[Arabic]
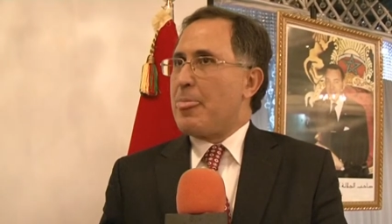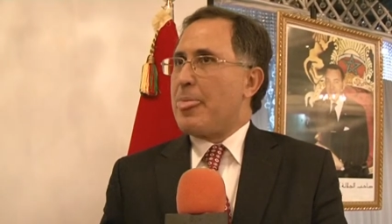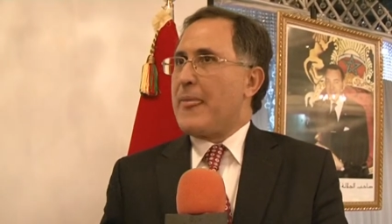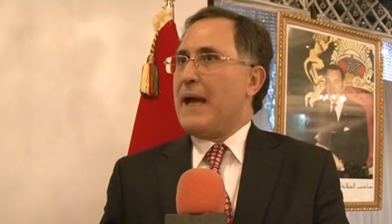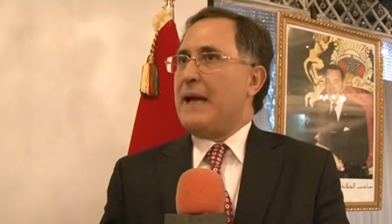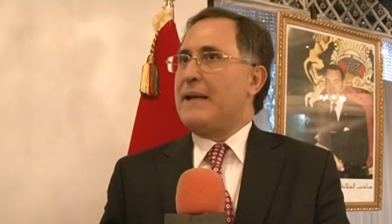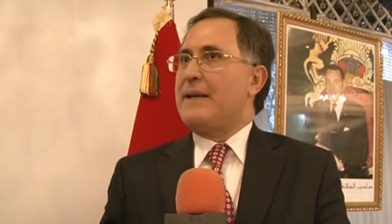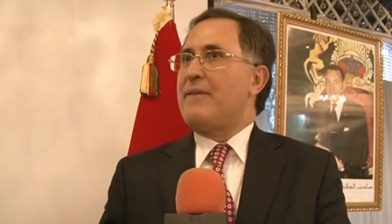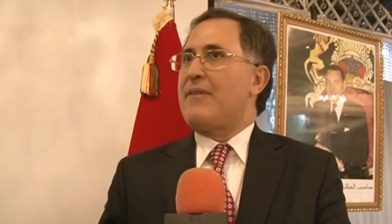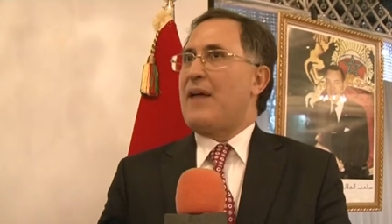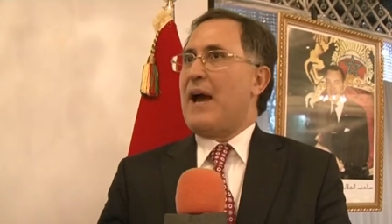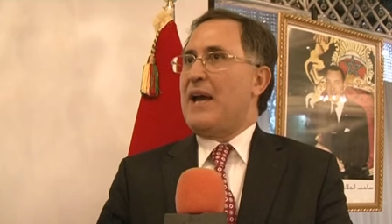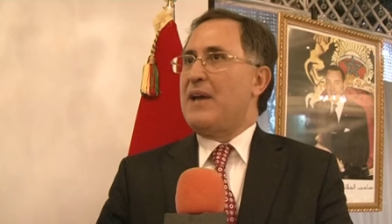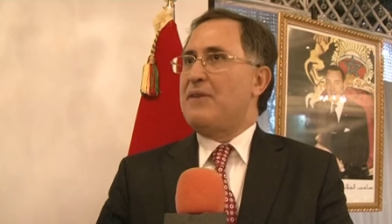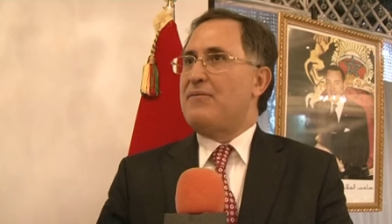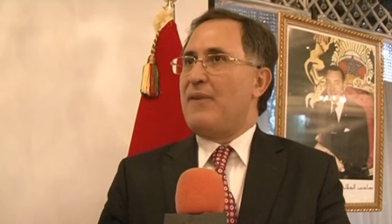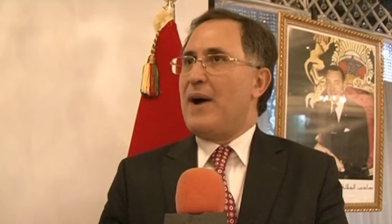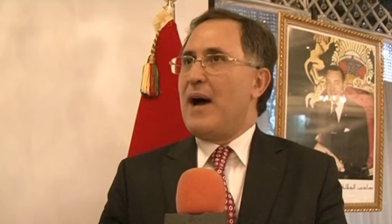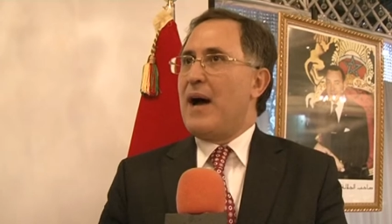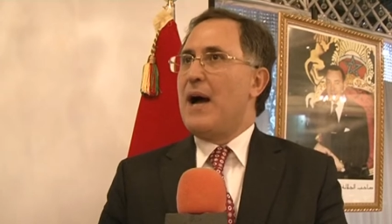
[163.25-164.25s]
يعني
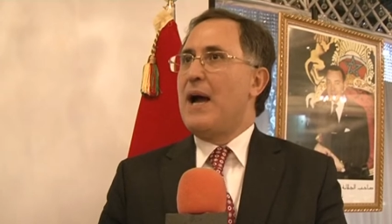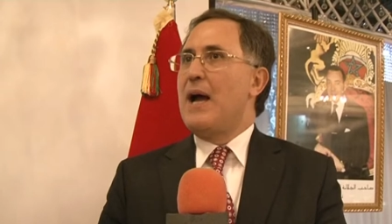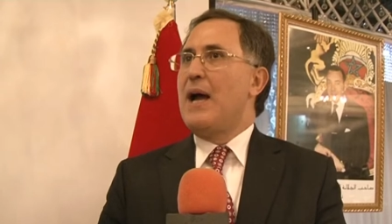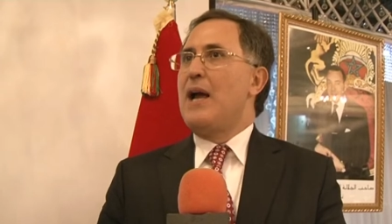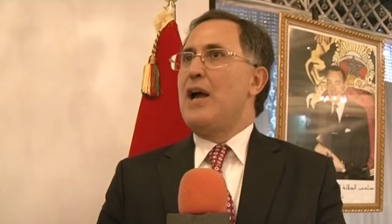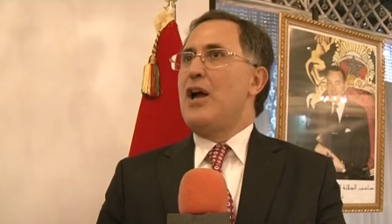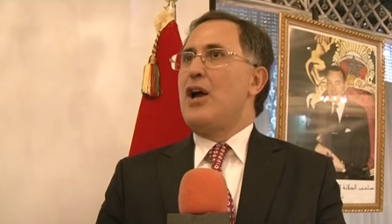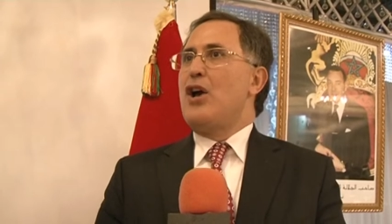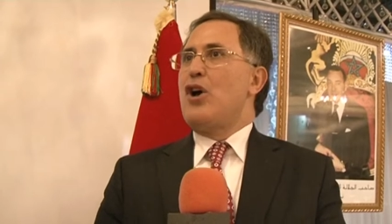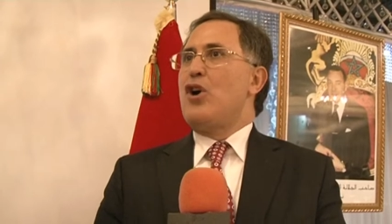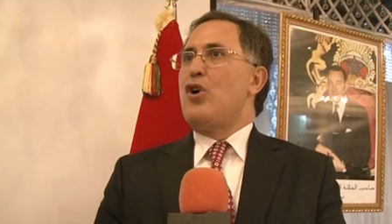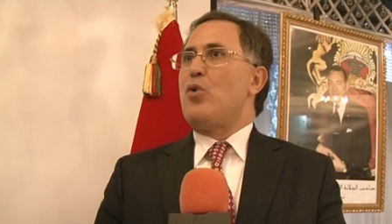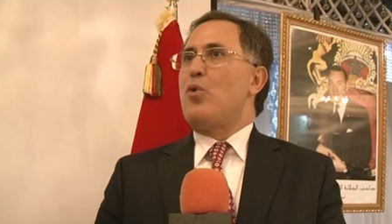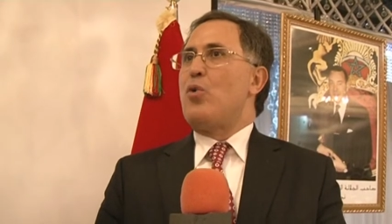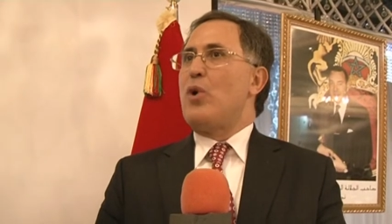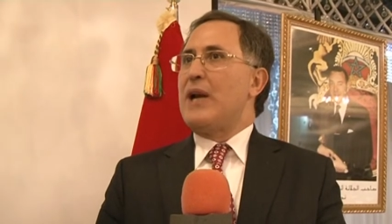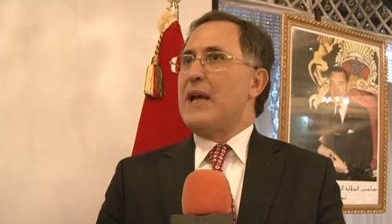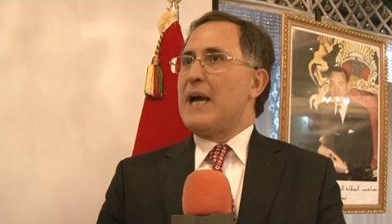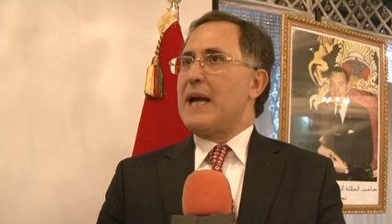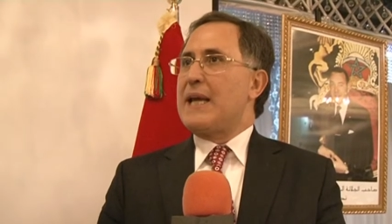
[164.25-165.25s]
ضعيفه
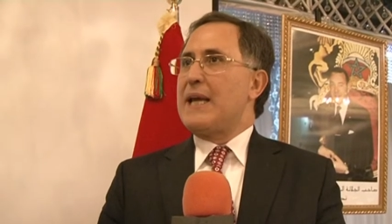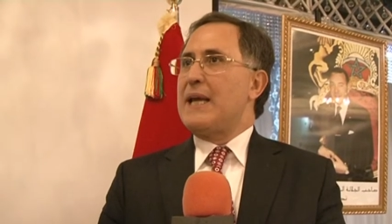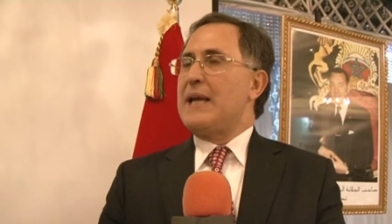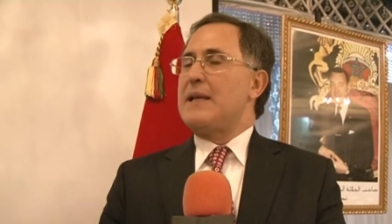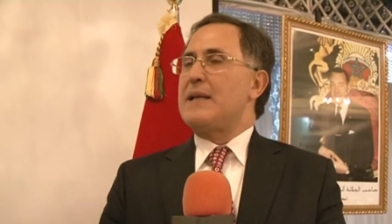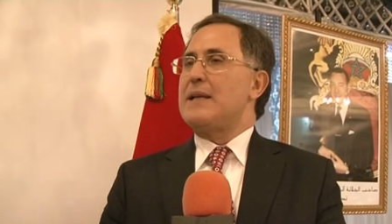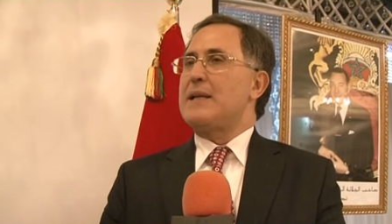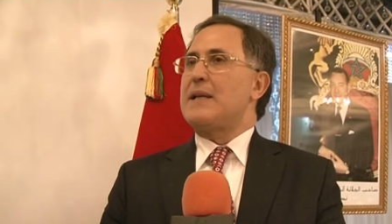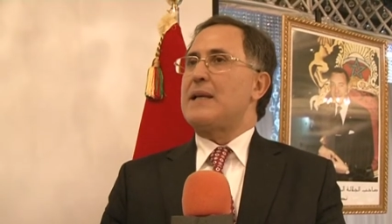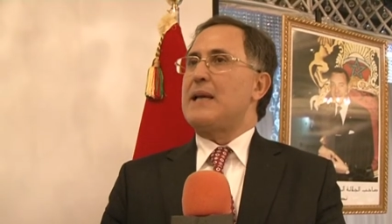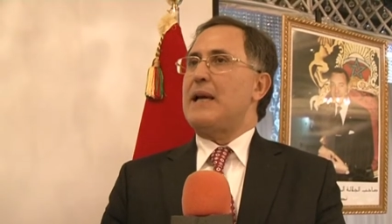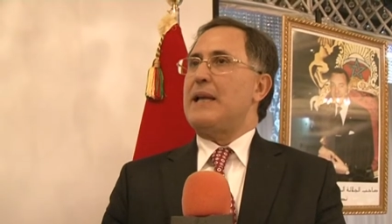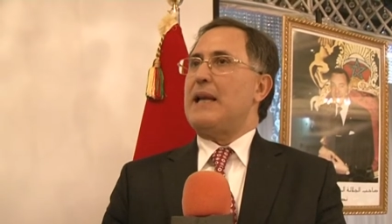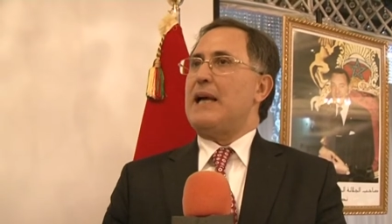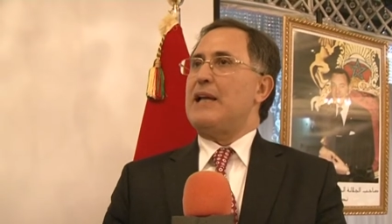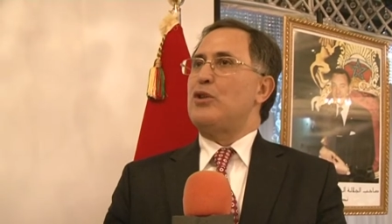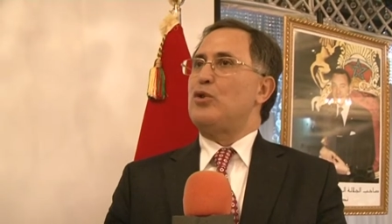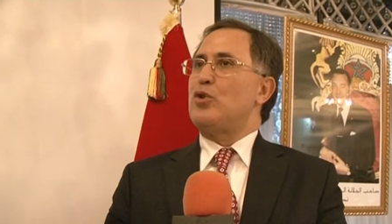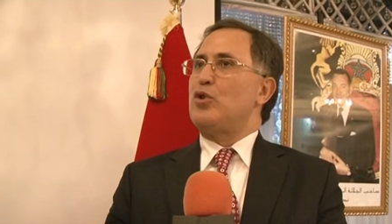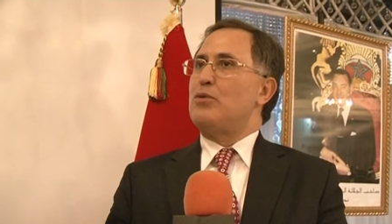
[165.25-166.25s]
ولكن كان
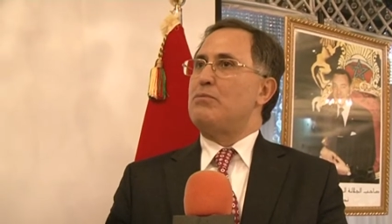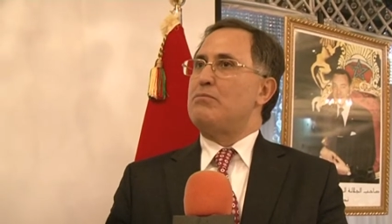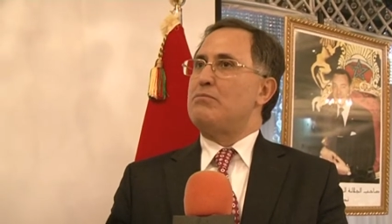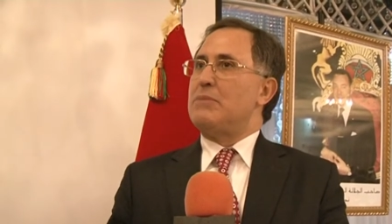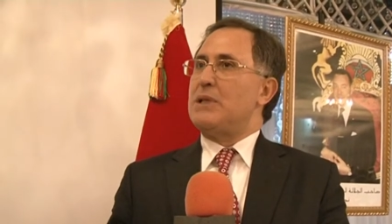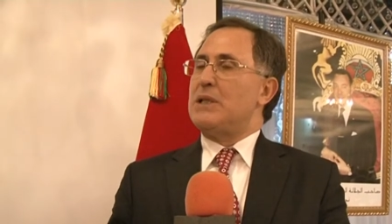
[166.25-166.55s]
عندهم